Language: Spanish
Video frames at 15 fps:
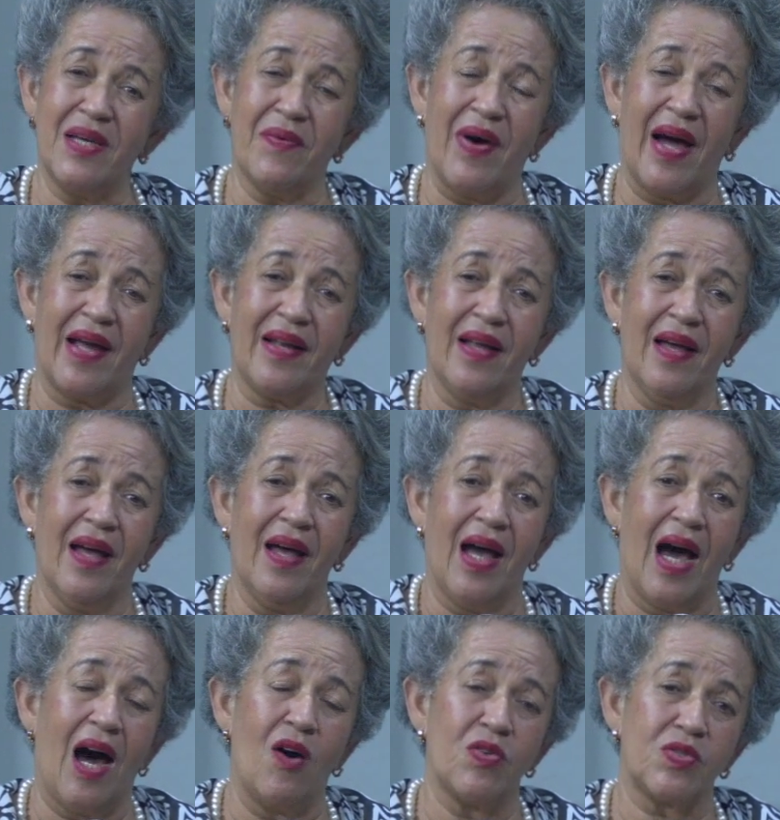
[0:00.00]
llevar
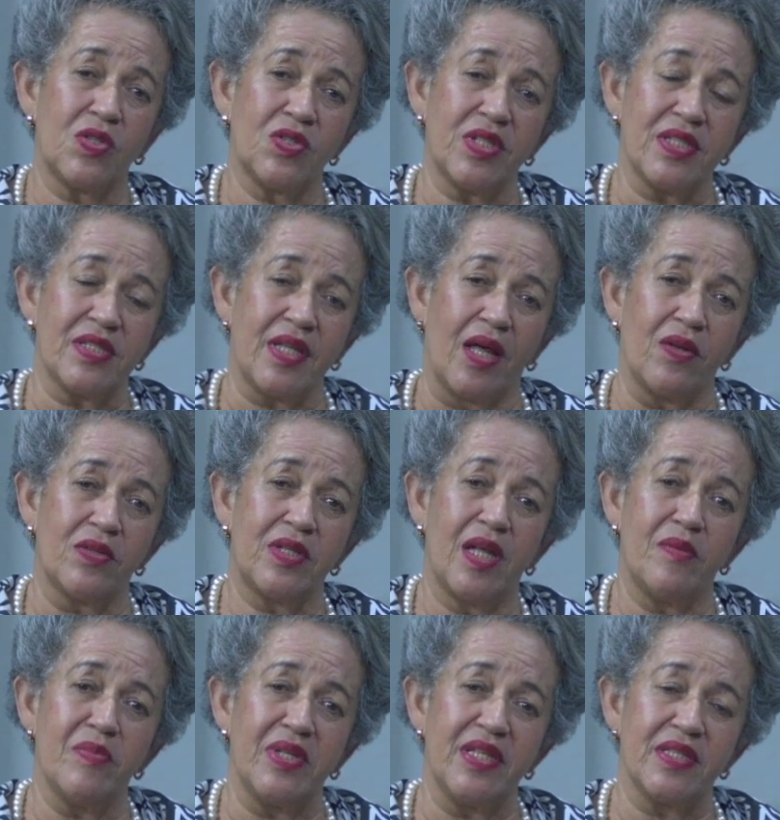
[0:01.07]
a otros estados de
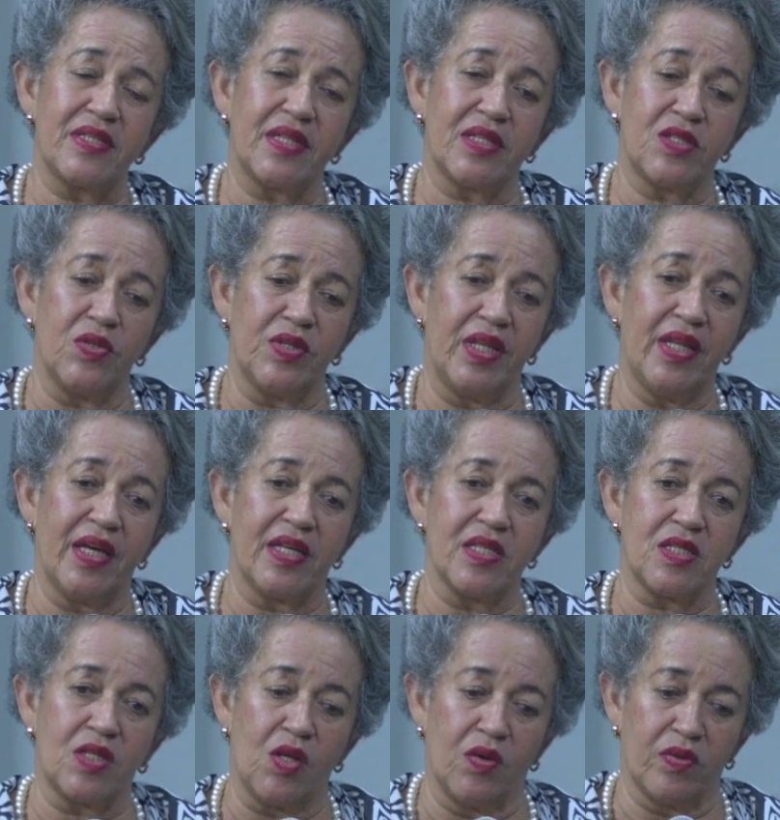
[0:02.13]
administración y de
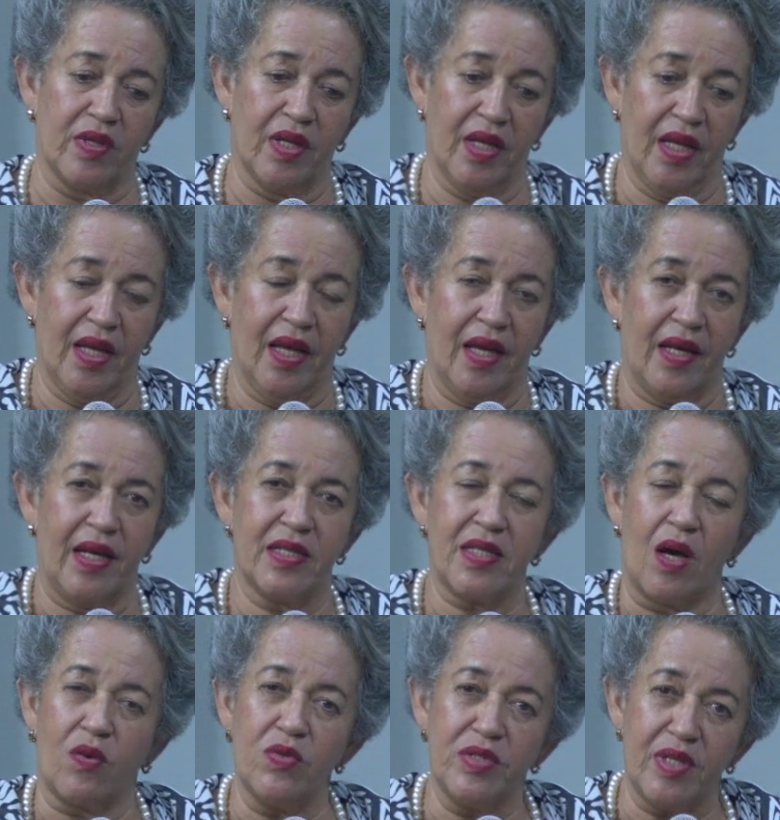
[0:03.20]
gestión. Les
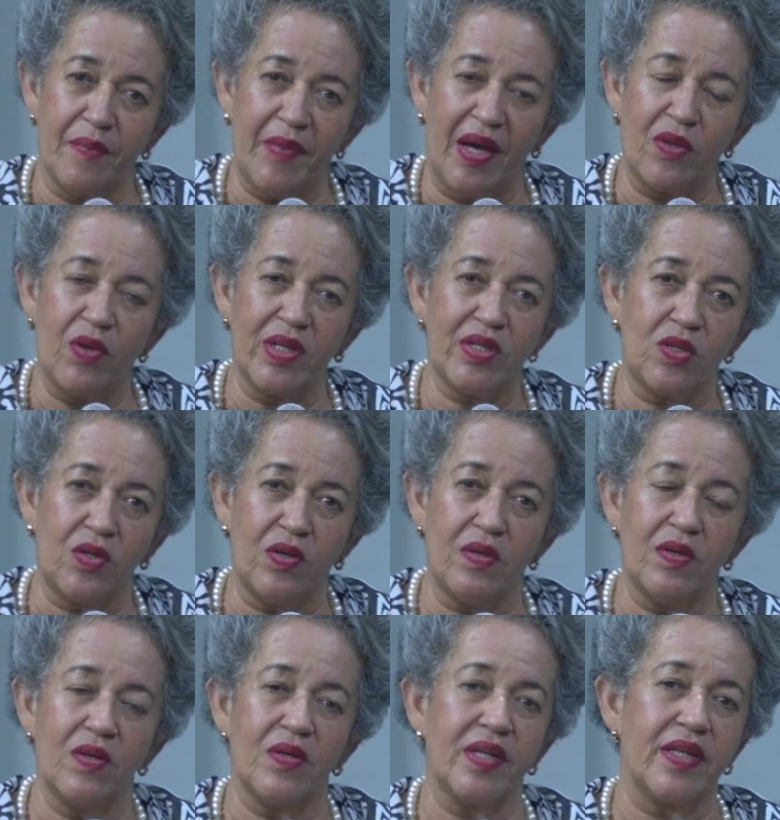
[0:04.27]
hago un llamado a
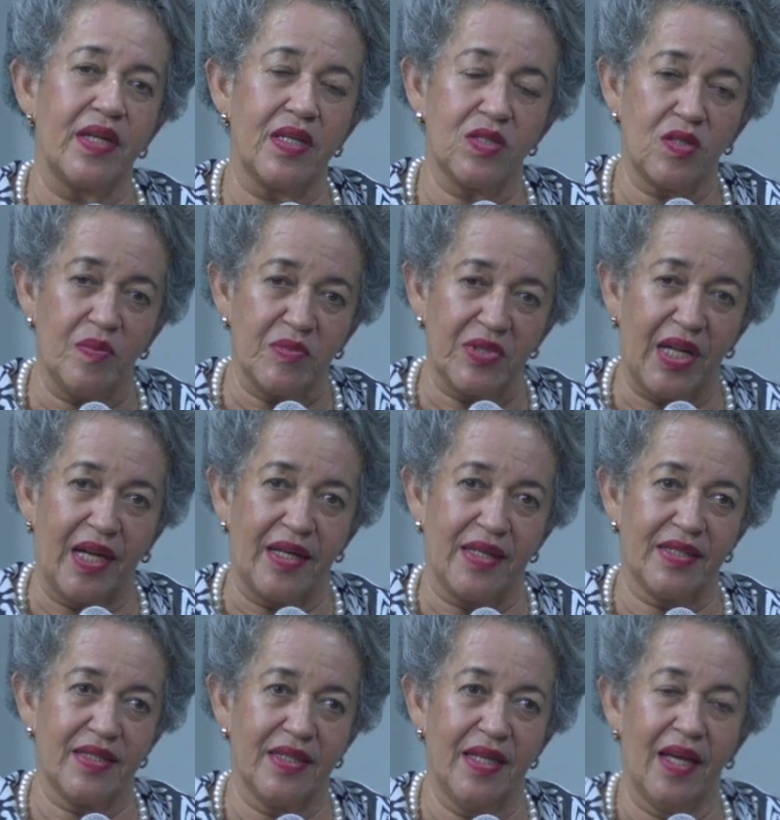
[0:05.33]
todos los líderes
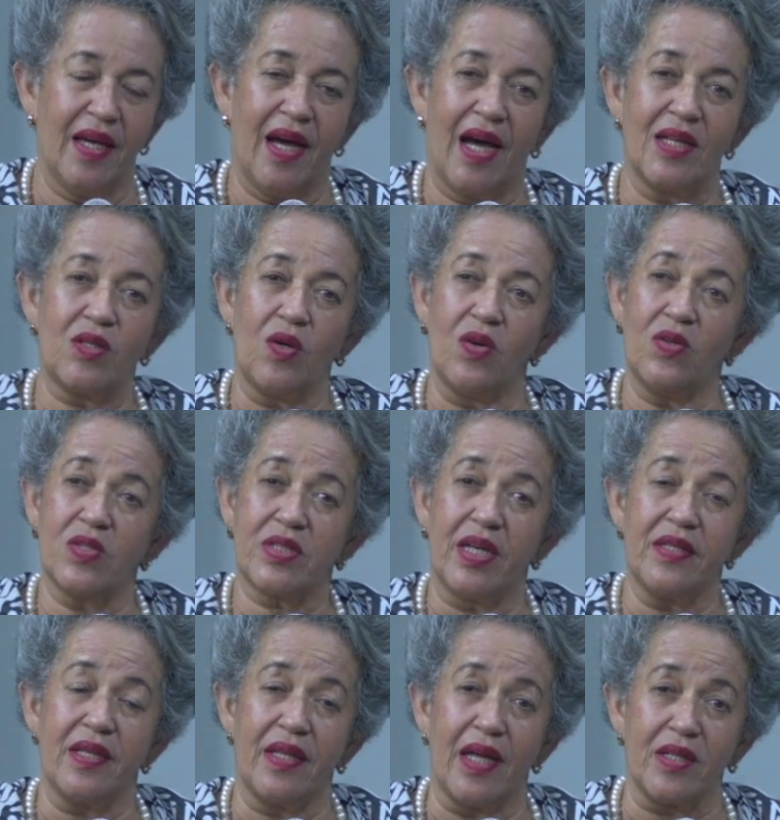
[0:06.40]
comunales, a todos los
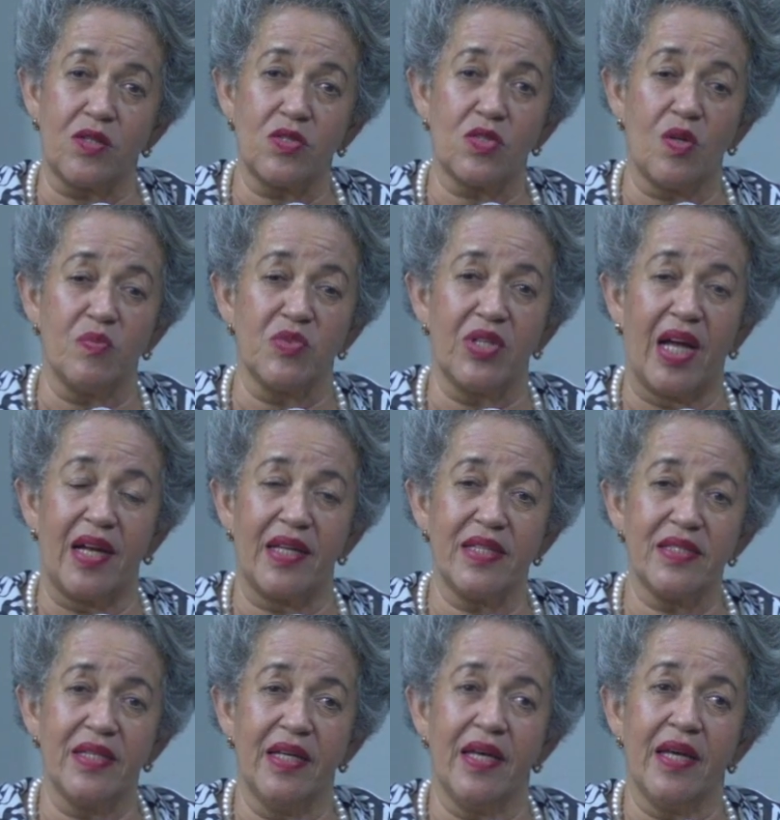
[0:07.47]
candidatos
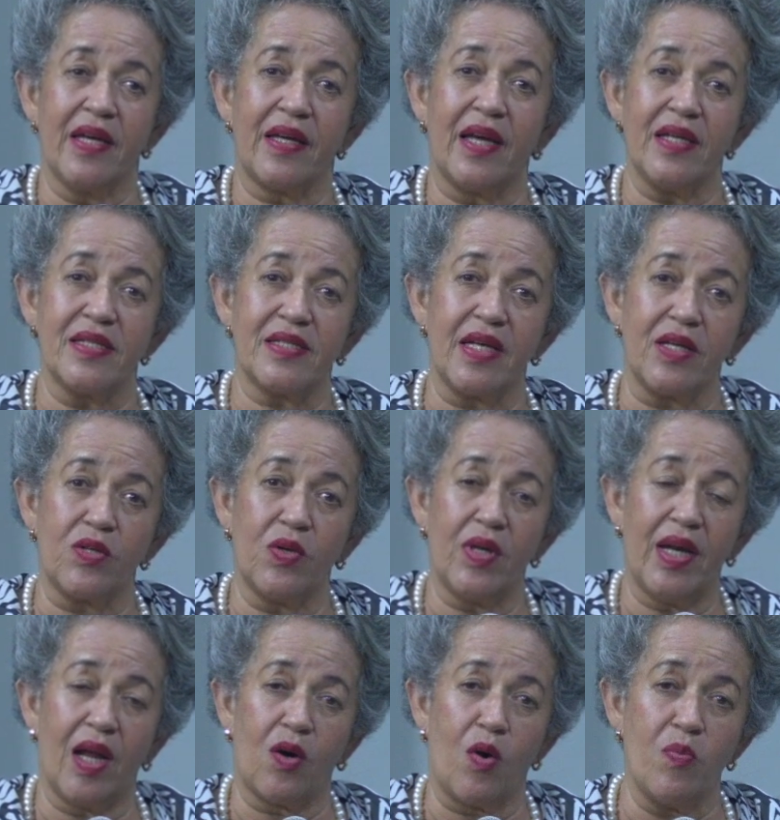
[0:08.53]
comunales, que el sello
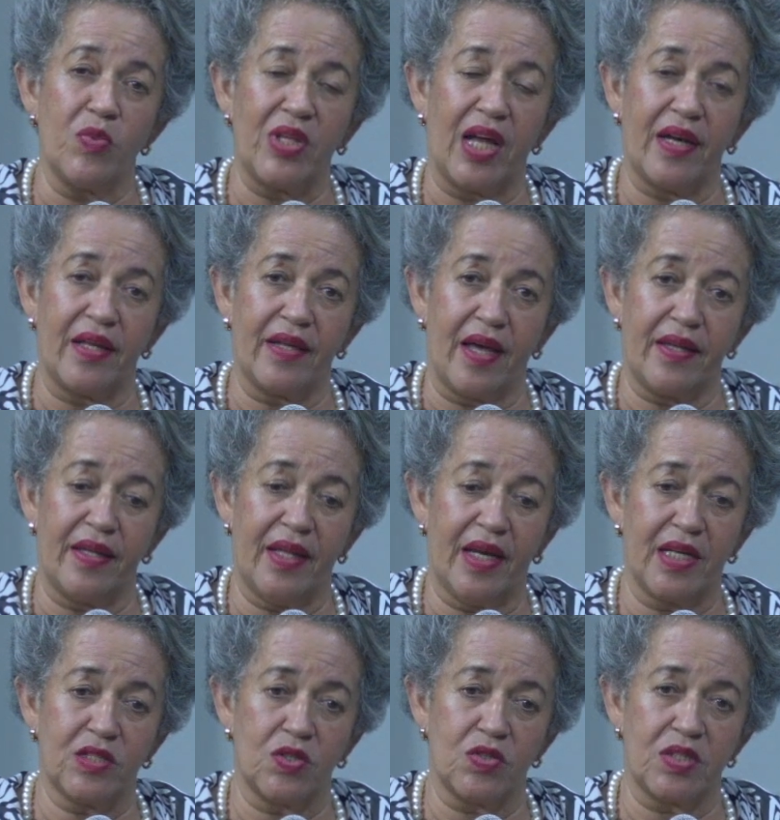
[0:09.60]
de la comunalidad y de
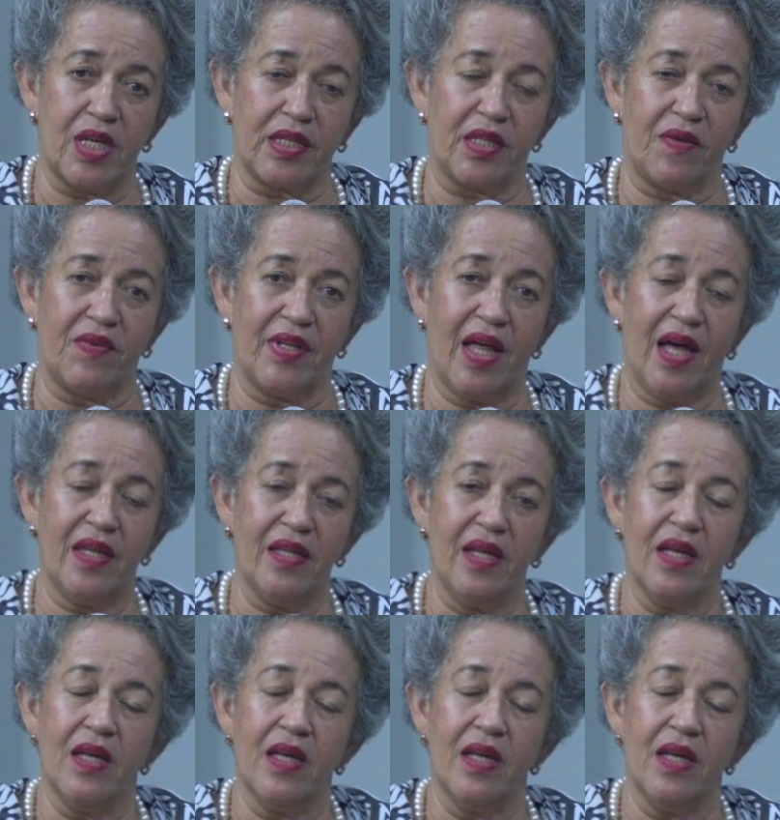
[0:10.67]
la asociatividad